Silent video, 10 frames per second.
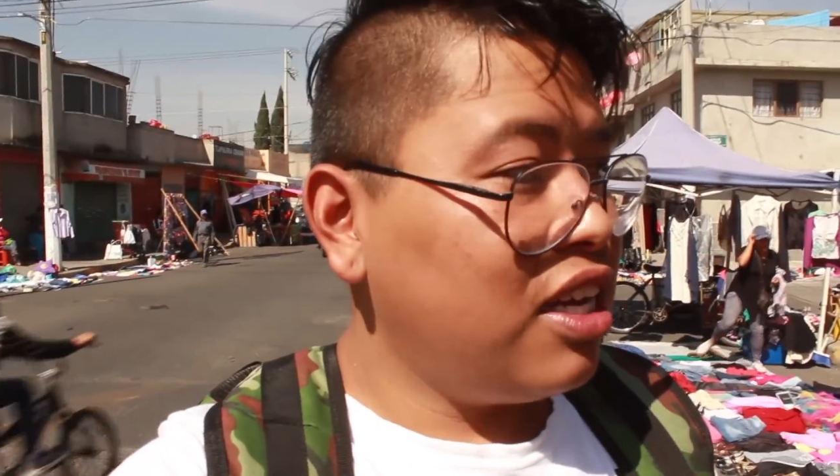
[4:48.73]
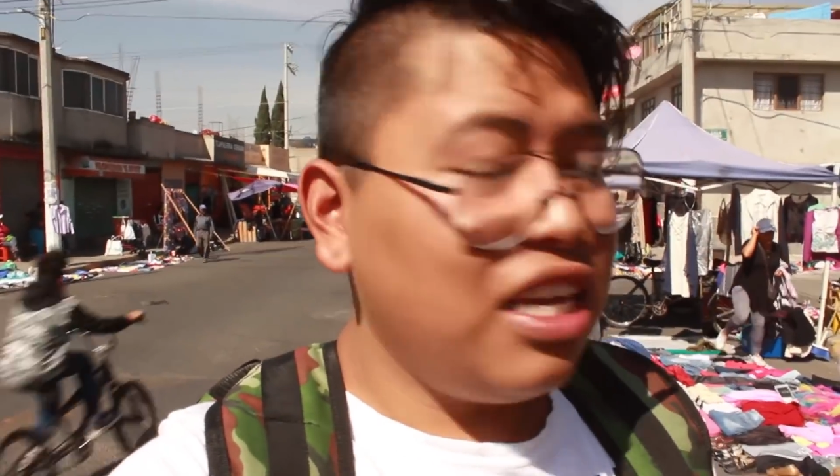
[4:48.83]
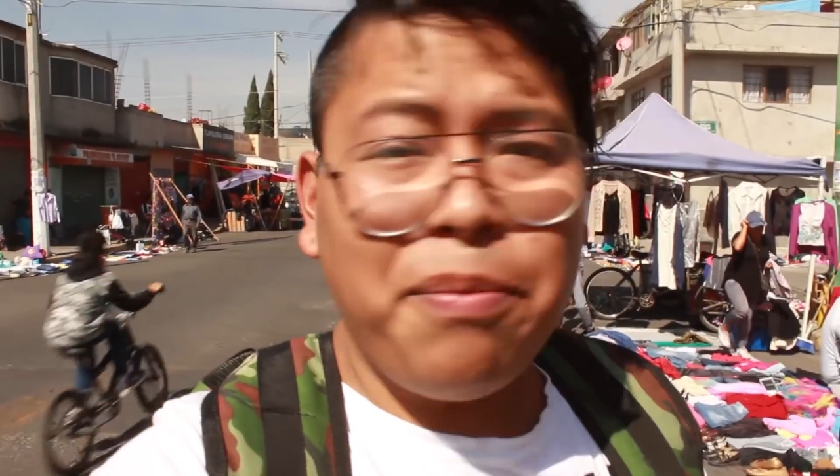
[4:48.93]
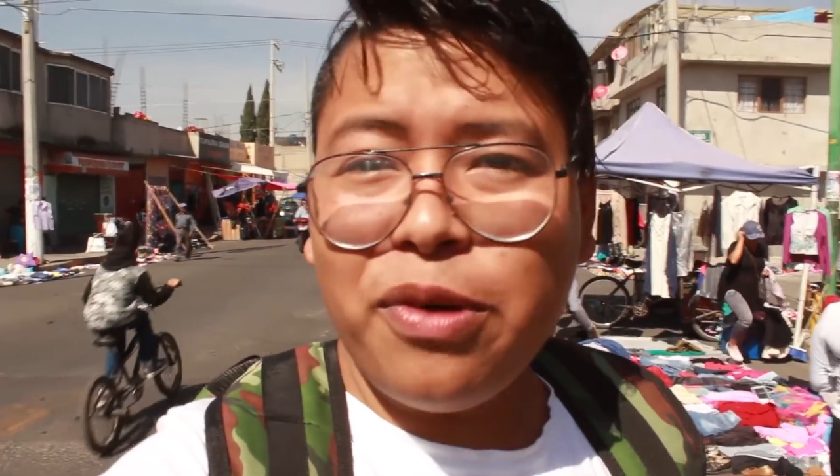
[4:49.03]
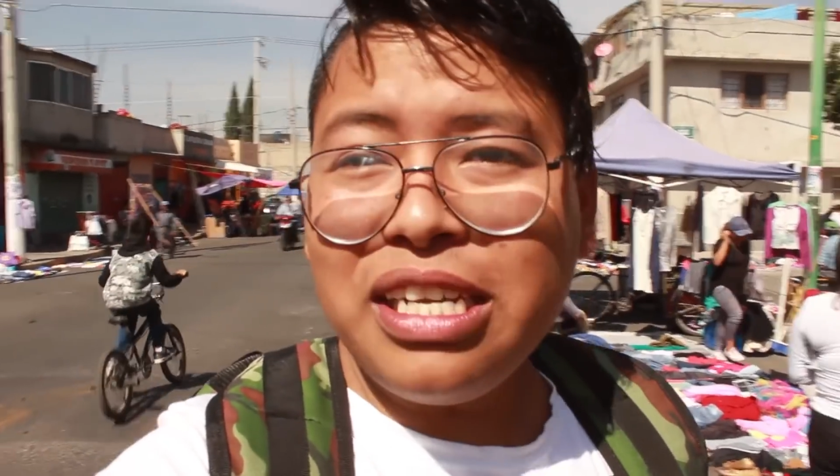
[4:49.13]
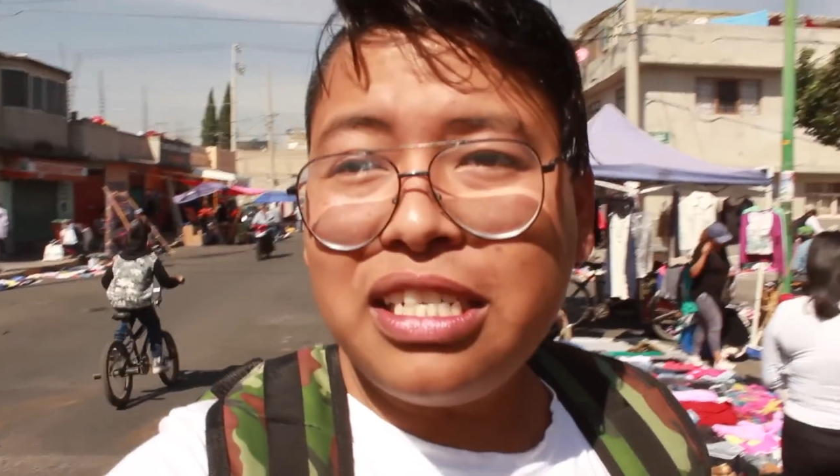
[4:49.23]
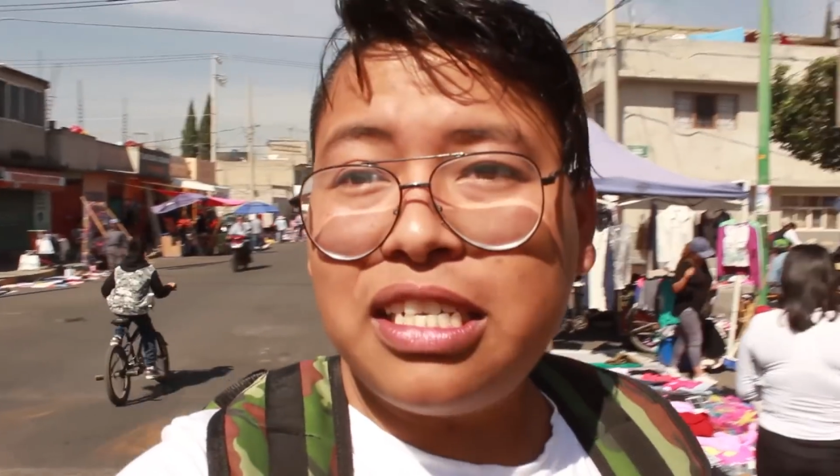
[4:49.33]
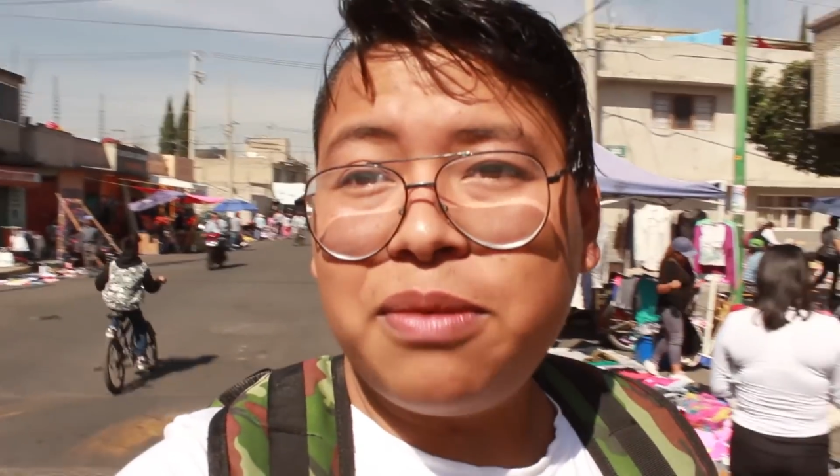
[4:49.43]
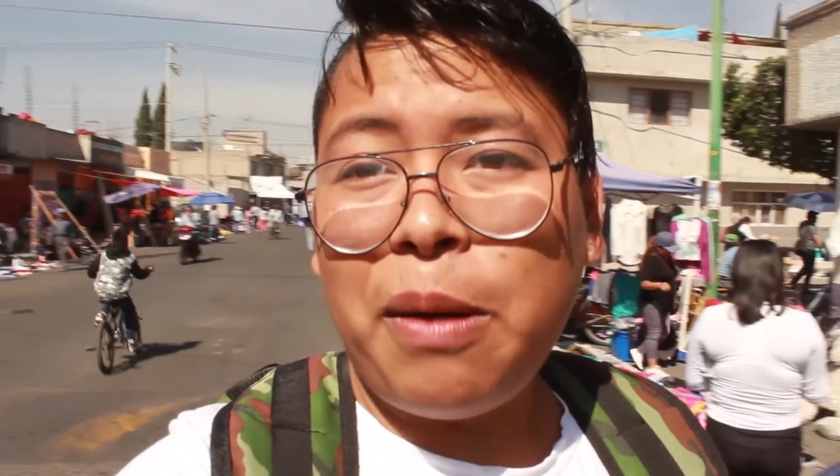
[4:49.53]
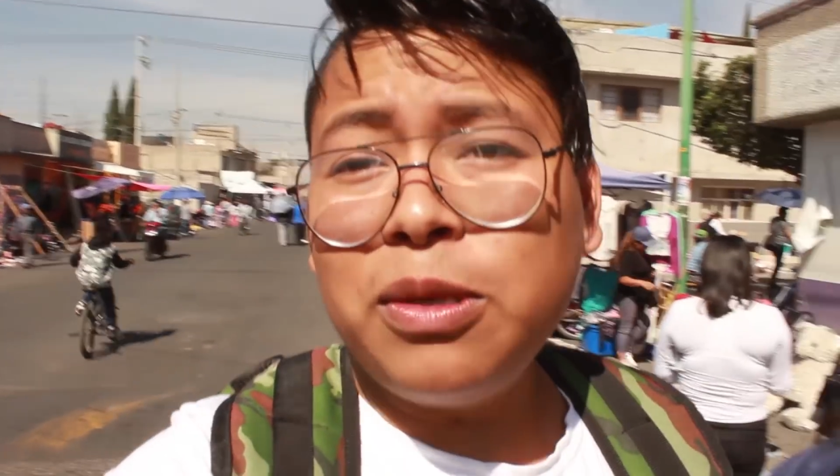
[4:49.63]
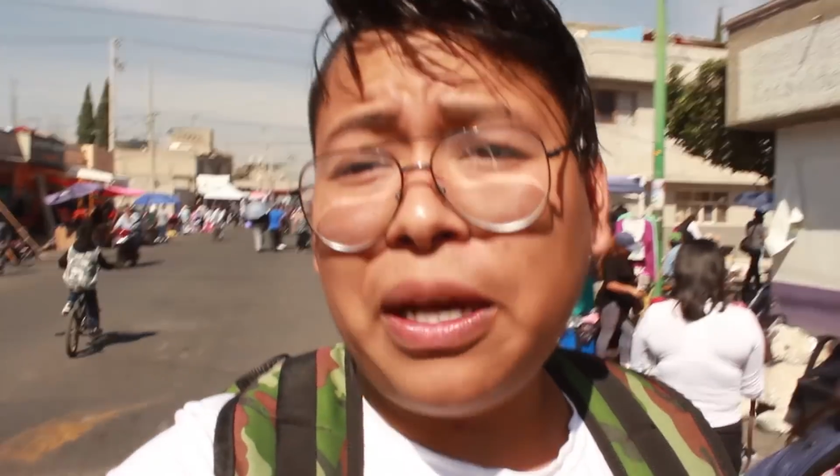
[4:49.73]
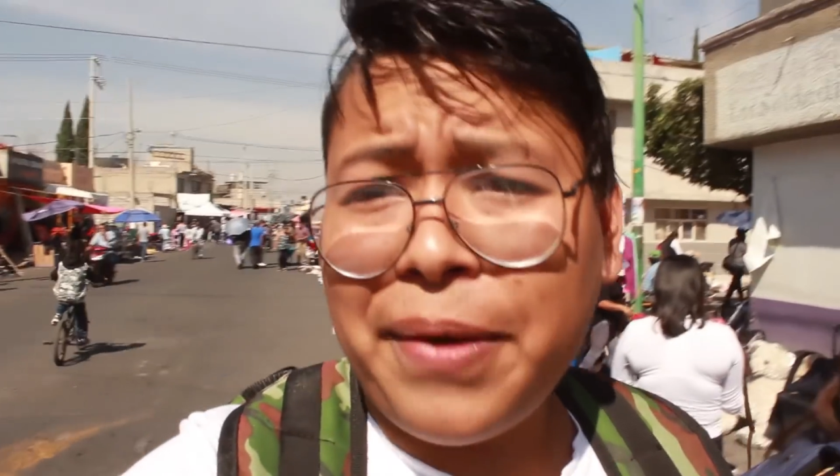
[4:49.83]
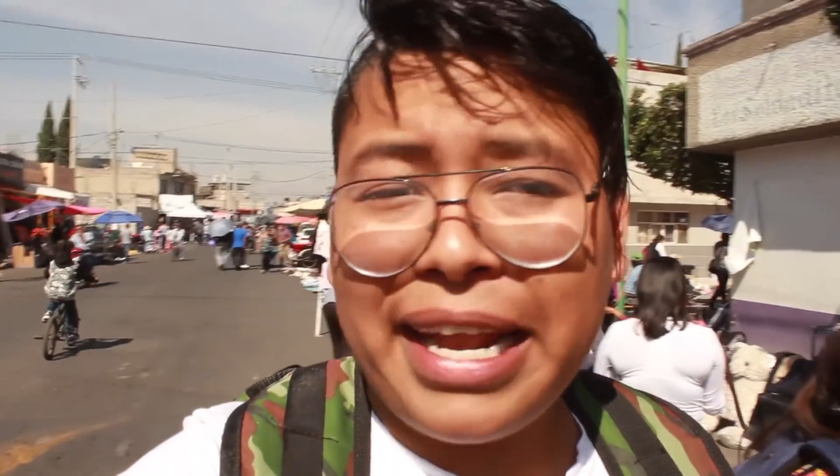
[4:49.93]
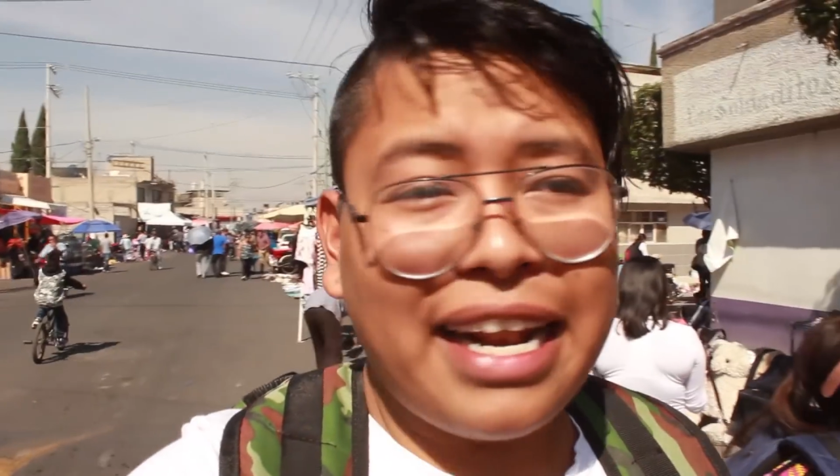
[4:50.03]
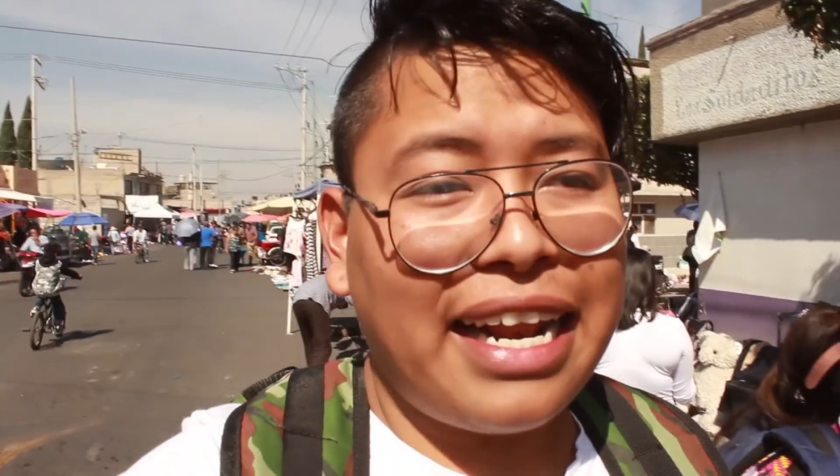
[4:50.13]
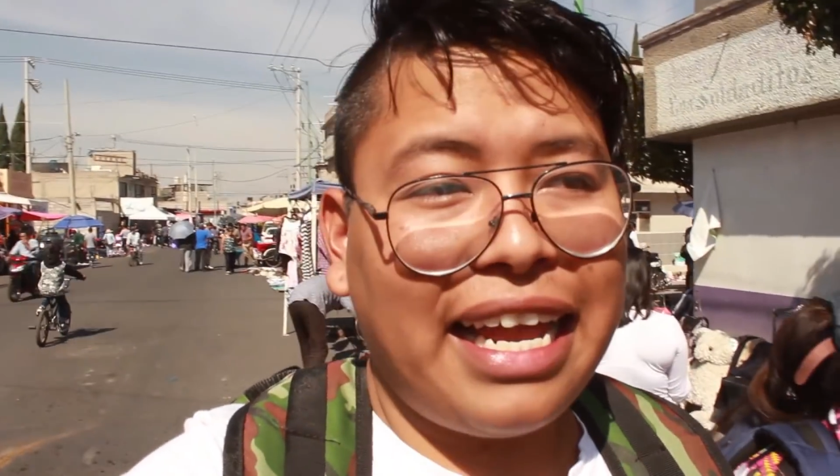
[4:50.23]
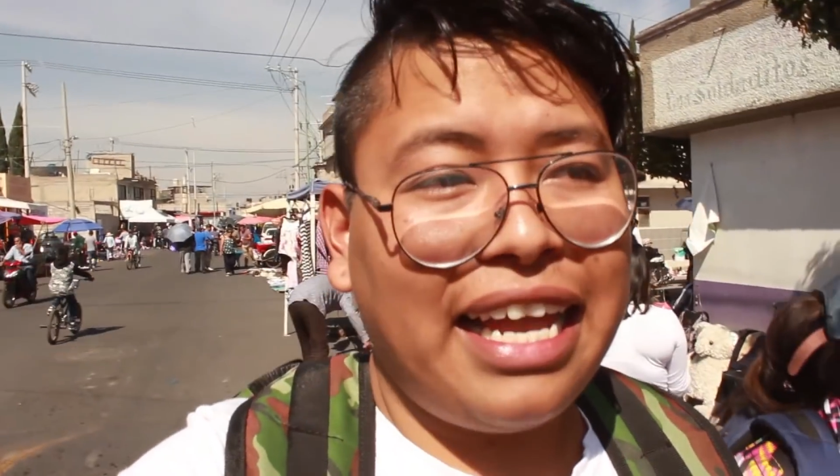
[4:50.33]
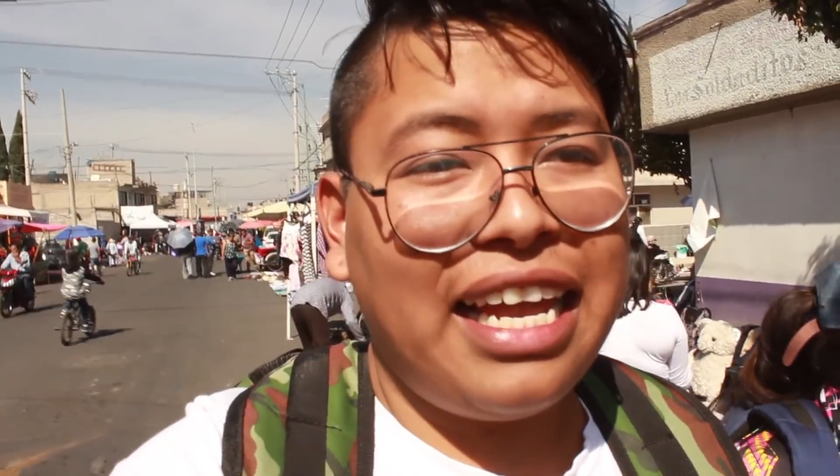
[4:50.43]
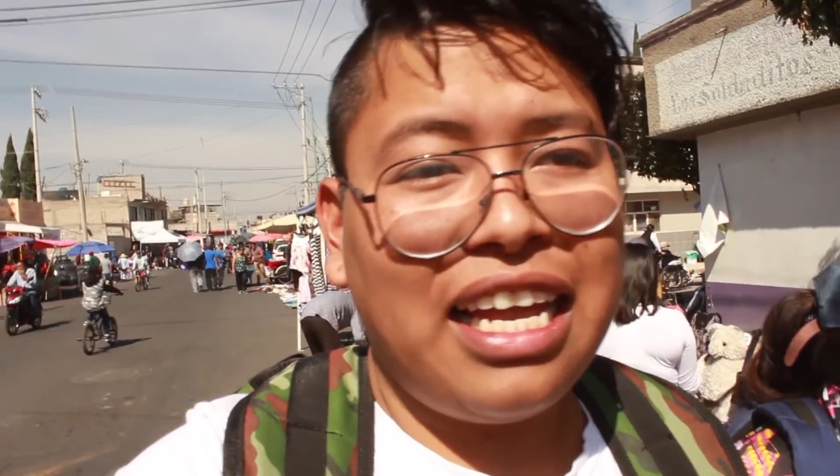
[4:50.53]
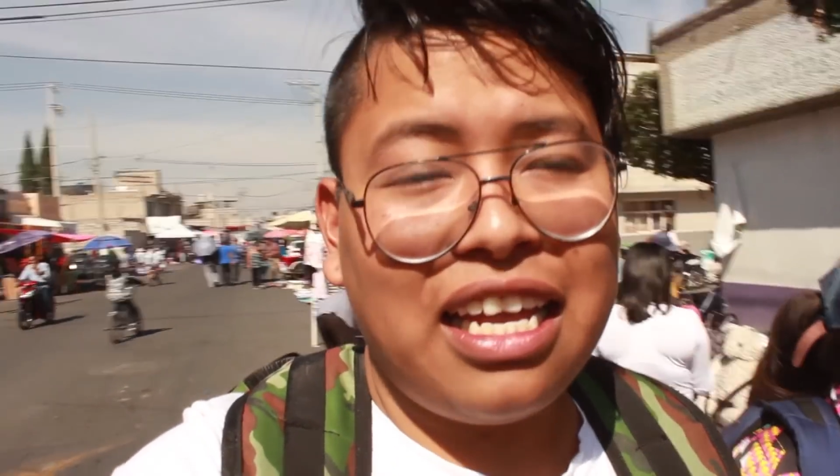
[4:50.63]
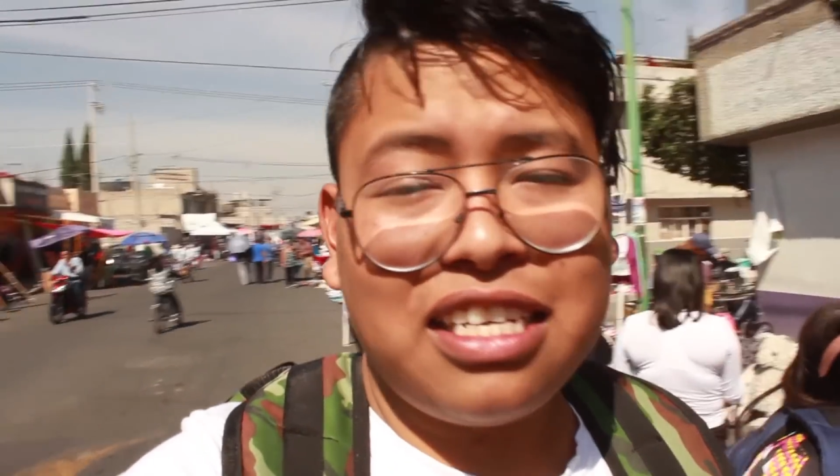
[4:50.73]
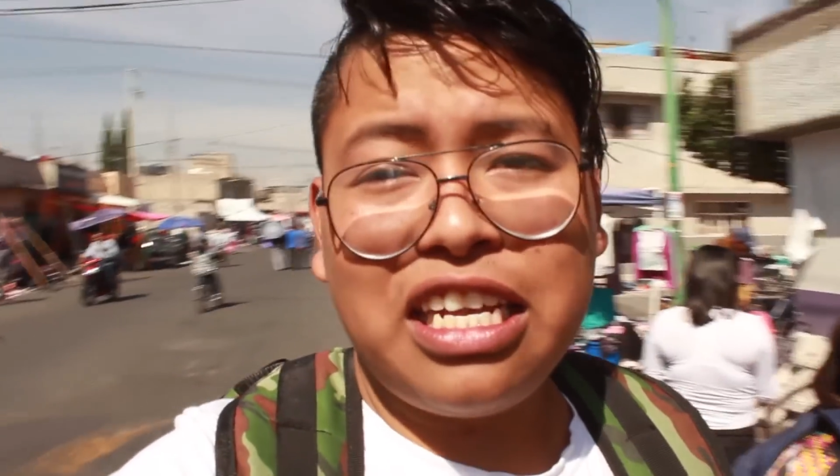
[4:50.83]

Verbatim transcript: Y pues vamos a ver eh,